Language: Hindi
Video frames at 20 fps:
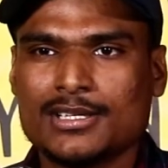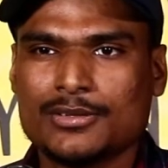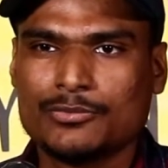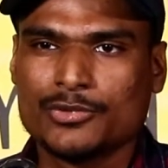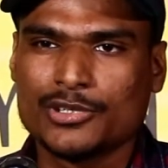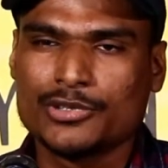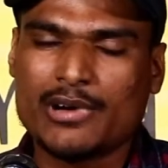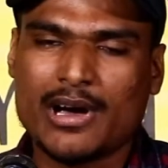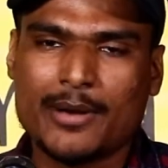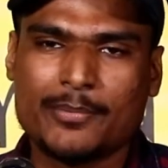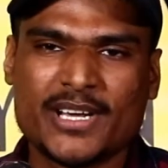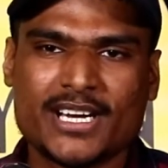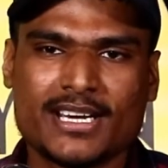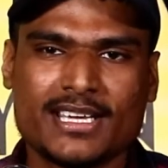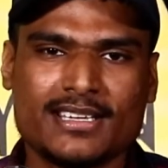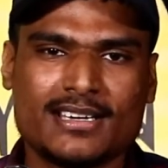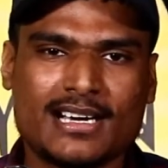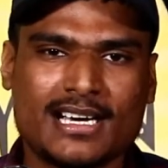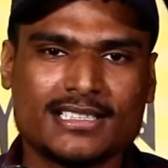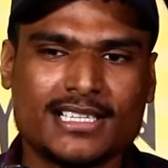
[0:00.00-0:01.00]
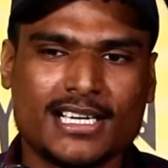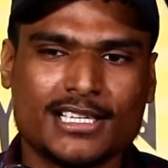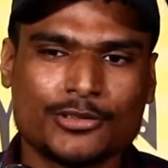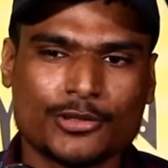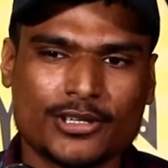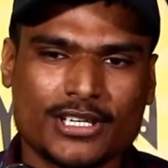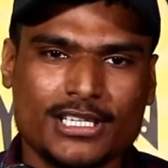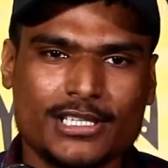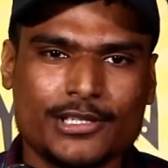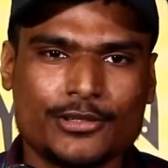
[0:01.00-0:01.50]
वो द्वापर की राधा तो
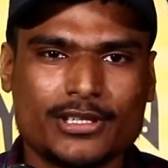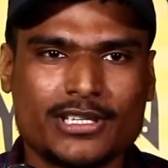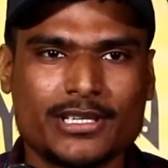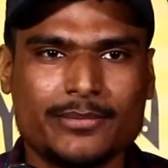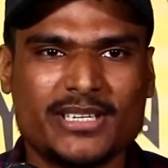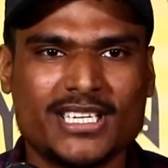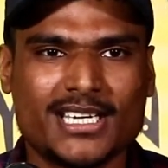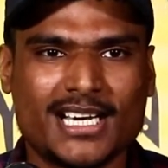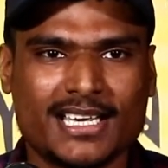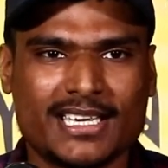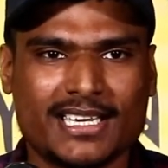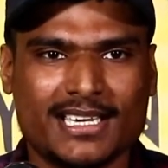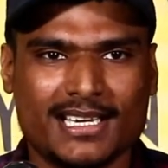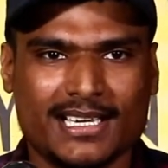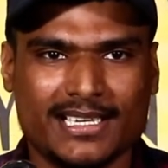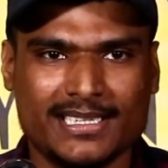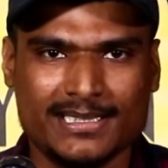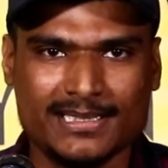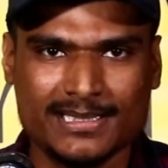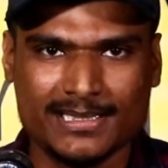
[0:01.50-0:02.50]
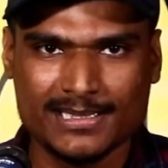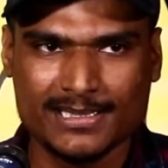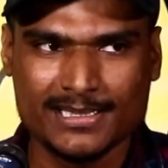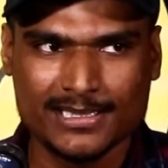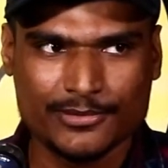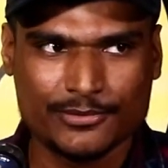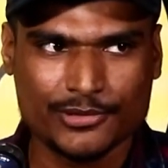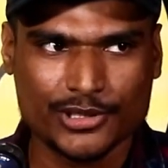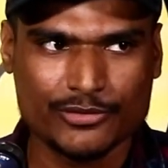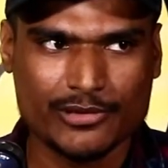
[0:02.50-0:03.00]
कलयुग की मीरा कहलाई
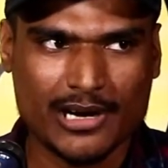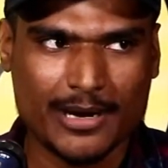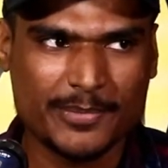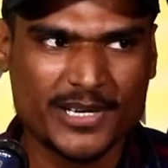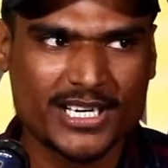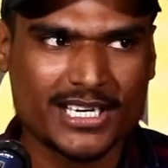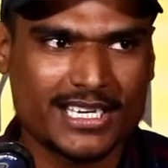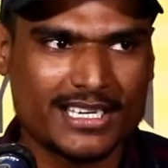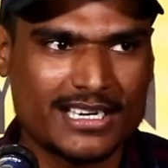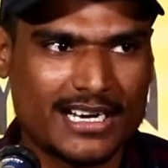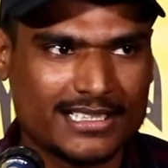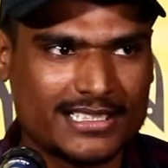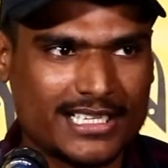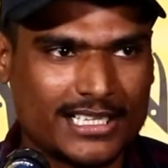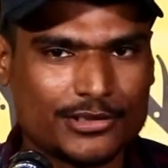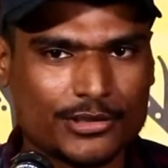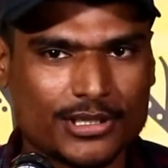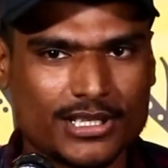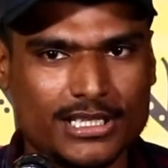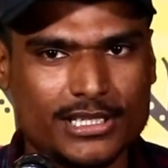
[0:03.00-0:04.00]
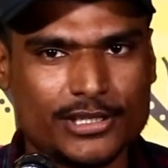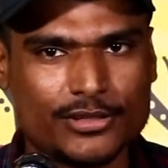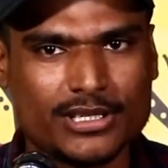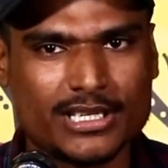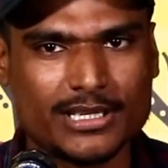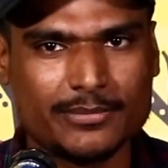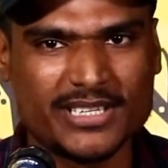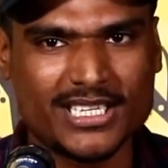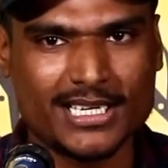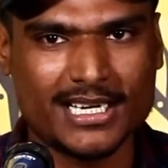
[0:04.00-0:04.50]
वो द्वापर की राधा तो कलयुग
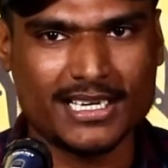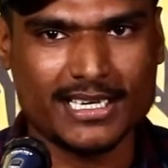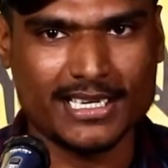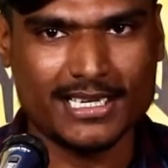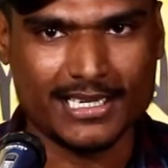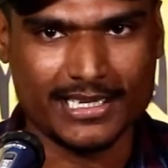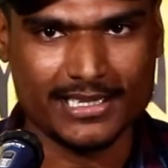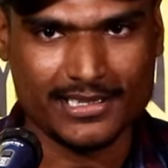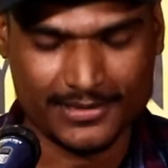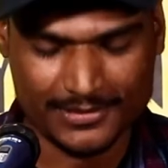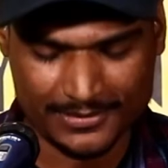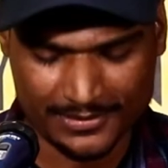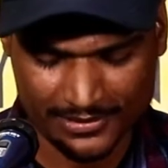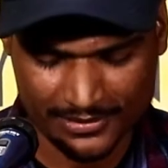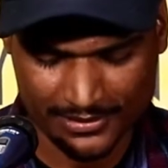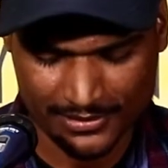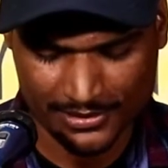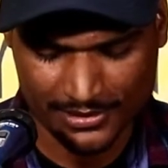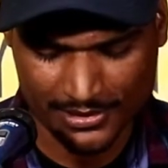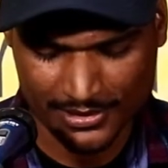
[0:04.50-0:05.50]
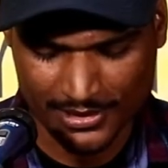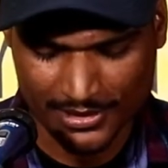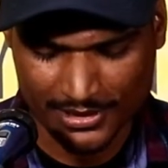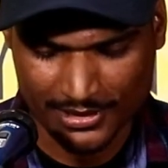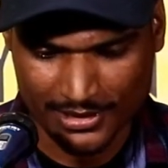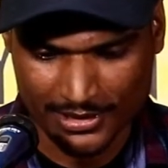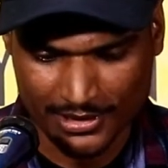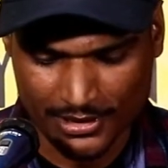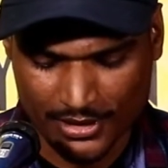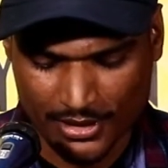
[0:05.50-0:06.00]
की मीरा
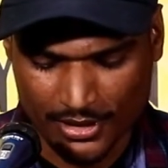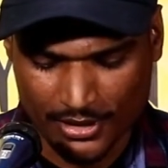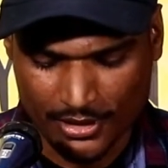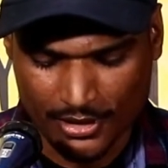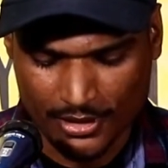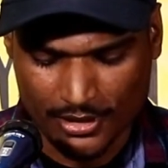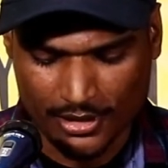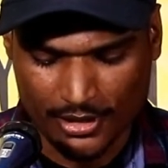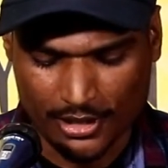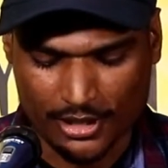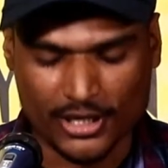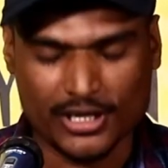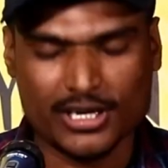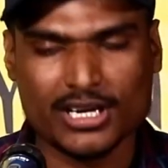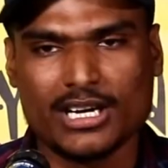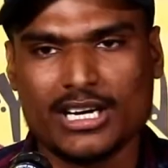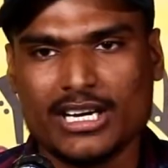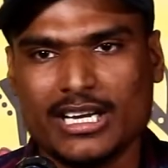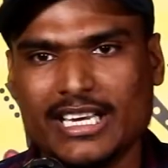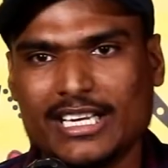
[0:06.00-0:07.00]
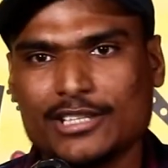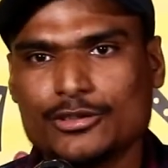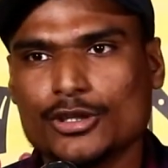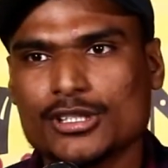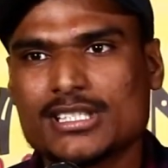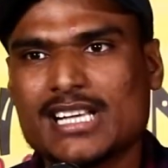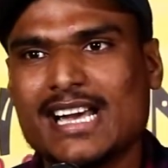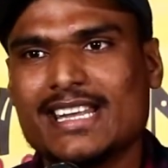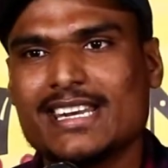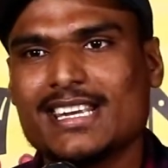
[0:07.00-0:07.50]
कहलाई और एक दो
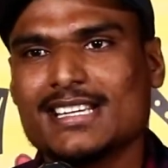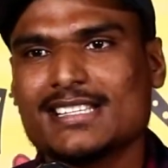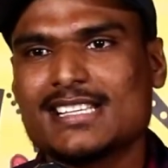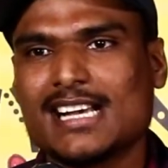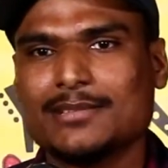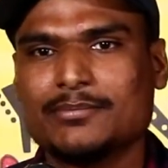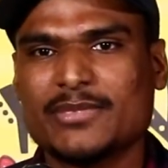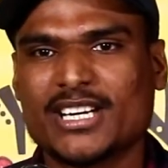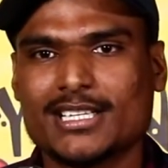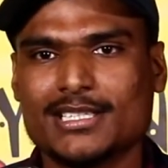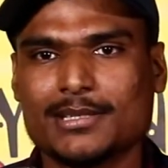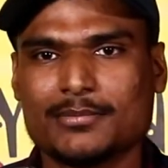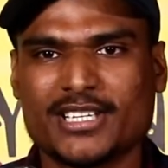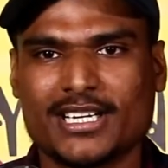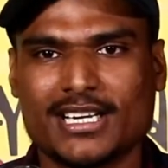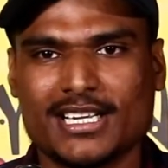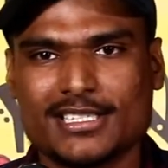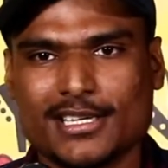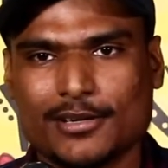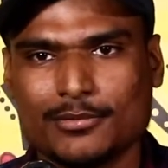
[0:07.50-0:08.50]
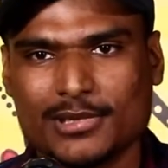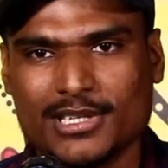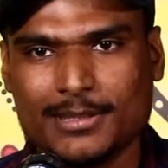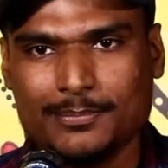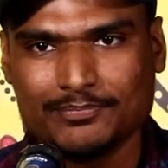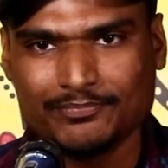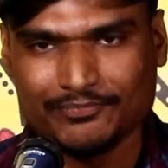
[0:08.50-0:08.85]
शायरी के साथ मैं ख़त्म करना चाहूंगा